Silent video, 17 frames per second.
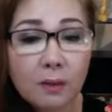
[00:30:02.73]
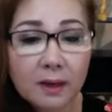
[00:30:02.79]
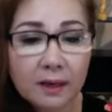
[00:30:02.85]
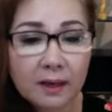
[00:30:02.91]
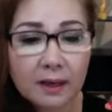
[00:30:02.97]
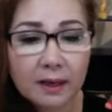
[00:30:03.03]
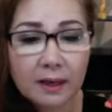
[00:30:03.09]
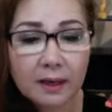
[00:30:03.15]

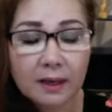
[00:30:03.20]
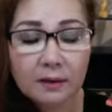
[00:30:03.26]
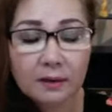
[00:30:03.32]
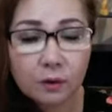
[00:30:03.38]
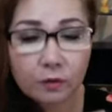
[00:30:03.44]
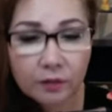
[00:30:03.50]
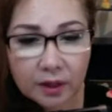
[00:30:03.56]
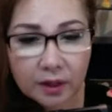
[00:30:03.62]
mình.
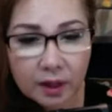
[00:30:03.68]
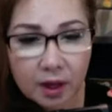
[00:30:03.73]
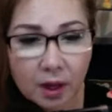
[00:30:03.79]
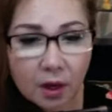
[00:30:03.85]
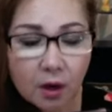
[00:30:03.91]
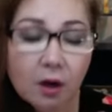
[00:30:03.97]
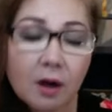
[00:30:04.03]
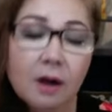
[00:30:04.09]
Thưa quý vị,
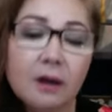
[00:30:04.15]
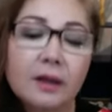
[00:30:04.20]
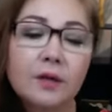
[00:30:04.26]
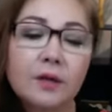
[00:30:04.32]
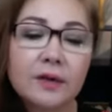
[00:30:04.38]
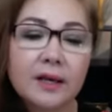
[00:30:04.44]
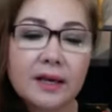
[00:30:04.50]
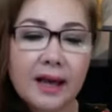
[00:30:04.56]
có rất
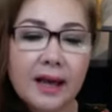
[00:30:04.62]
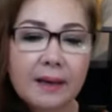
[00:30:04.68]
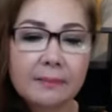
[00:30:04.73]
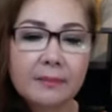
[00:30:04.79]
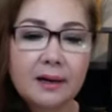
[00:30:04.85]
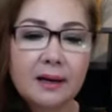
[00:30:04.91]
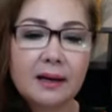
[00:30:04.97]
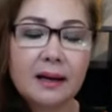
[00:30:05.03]
nhiều chị
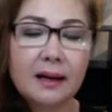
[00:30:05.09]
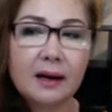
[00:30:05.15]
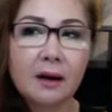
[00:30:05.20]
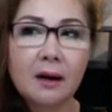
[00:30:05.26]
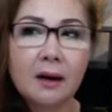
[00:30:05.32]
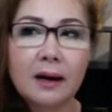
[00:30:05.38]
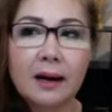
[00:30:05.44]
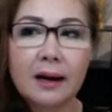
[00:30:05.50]
em á, là
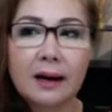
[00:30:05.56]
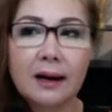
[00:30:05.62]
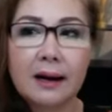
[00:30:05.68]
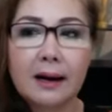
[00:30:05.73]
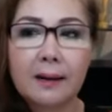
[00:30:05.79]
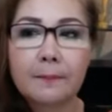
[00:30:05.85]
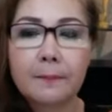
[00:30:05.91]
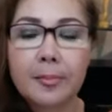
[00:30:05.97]
nói rằng
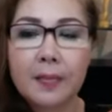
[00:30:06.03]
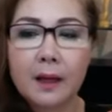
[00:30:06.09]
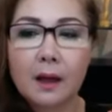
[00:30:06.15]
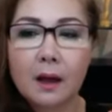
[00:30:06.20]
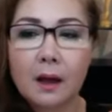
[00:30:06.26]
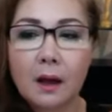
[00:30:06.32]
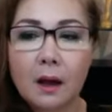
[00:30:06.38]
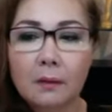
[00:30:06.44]
là
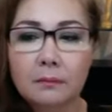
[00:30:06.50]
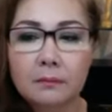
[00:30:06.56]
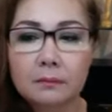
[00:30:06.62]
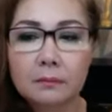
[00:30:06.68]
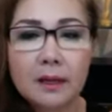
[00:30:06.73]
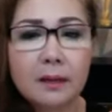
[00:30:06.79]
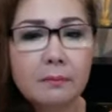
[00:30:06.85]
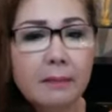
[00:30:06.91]

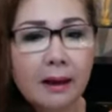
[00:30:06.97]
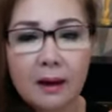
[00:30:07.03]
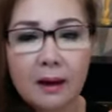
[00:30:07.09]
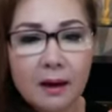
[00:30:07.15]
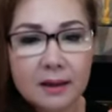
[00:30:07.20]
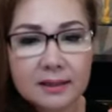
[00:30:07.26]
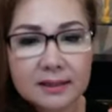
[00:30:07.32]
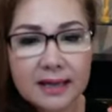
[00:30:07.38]
um, cái mặt
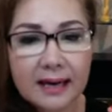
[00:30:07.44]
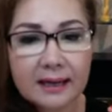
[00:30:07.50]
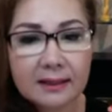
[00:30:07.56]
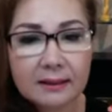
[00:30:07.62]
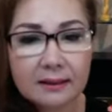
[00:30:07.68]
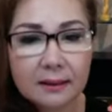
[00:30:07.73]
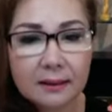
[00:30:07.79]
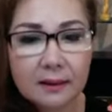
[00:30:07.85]
rất là trắng
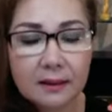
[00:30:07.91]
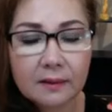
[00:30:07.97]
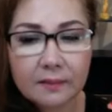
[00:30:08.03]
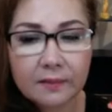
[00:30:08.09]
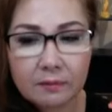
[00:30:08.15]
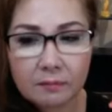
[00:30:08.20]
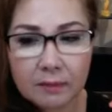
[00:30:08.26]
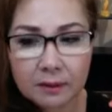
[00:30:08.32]

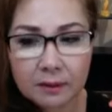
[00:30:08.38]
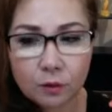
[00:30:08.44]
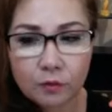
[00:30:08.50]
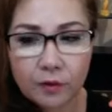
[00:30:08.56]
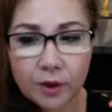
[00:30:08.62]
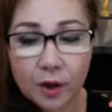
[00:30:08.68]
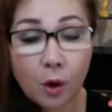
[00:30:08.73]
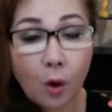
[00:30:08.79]
nhưng mà thưa
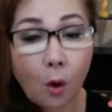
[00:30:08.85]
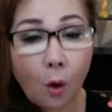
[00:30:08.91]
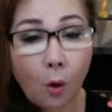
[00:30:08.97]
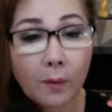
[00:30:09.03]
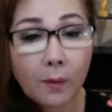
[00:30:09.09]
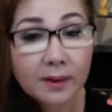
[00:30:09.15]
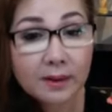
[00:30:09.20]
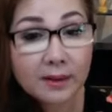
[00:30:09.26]
quý vị
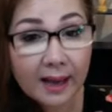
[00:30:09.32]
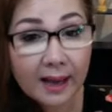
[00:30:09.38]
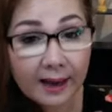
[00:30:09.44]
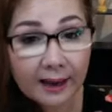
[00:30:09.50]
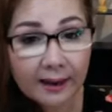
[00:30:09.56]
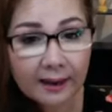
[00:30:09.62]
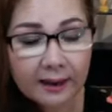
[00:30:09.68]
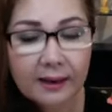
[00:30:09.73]
cổ bị
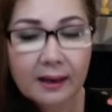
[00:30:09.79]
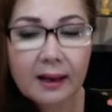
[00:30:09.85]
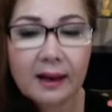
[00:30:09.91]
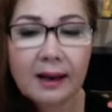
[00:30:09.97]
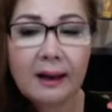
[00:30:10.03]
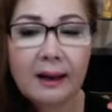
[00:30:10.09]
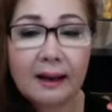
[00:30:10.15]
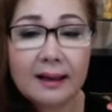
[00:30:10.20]
nhăn,
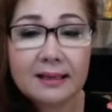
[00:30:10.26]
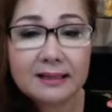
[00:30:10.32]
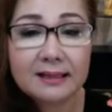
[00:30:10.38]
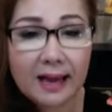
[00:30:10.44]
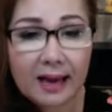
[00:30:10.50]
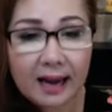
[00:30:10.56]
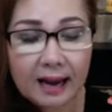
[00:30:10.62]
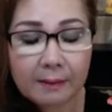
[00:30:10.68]
là cái
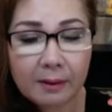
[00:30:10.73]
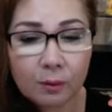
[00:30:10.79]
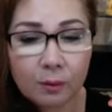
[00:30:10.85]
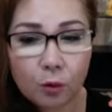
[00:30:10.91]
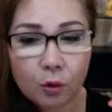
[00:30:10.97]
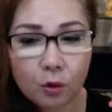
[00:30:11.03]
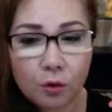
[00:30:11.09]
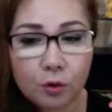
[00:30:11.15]
sai lầm là
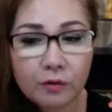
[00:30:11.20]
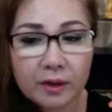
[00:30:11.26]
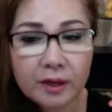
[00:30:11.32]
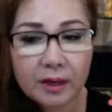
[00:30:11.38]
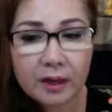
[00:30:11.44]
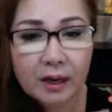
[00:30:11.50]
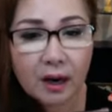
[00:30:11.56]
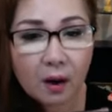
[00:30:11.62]
quý
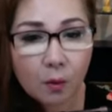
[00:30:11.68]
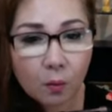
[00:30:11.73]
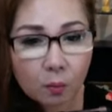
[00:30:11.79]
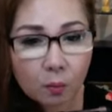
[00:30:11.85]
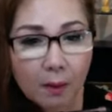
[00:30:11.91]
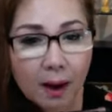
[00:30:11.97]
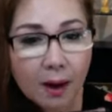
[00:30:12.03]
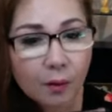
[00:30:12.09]
vị
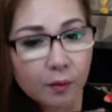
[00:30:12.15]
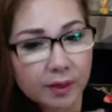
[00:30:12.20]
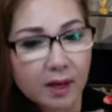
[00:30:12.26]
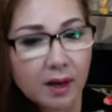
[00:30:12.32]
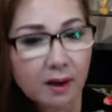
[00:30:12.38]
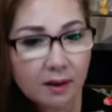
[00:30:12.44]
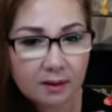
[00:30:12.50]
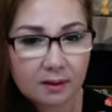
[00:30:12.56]
không bao
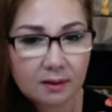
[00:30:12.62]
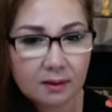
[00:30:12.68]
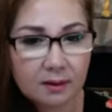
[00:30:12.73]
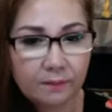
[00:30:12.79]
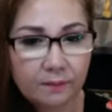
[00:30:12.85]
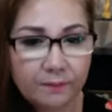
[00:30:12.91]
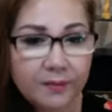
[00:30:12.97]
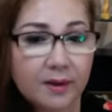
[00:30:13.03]
giờ,
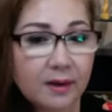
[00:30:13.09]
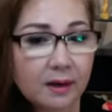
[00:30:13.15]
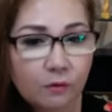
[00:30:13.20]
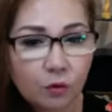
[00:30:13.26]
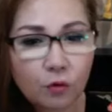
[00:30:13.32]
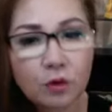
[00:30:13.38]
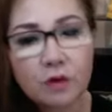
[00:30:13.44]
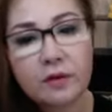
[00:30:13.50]
nhất là
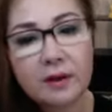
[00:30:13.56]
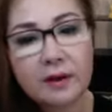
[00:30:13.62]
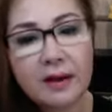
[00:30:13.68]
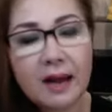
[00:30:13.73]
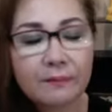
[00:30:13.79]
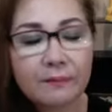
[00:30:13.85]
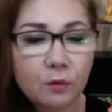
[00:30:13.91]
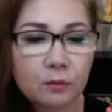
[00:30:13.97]
phụ nữ Việt
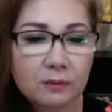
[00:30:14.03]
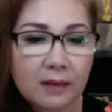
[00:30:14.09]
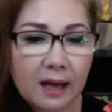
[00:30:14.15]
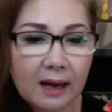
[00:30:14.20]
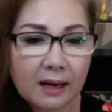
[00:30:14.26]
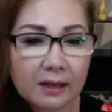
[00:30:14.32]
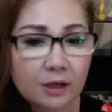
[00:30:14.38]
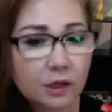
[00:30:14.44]
Nam chúng
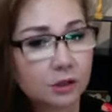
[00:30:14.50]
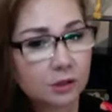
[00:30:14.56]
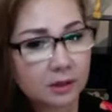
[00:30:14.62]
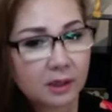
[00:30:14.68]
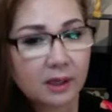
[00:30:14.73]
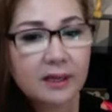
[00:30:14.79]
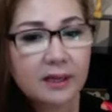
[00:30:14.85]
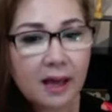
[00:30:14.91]
ta, là
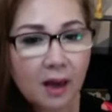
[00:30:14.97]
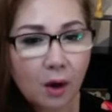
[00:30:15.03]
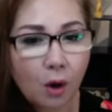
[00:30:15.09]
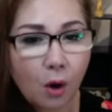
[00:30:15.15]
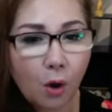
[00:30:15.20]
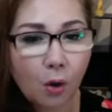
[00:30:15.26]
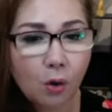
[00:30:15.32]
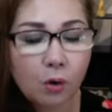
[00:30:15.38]
dưỡng cái da
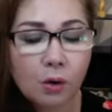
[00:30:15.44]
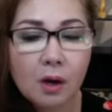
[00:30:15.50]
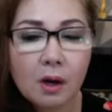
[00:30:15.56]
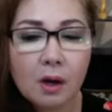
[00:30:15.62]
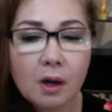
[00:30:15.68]
cổ.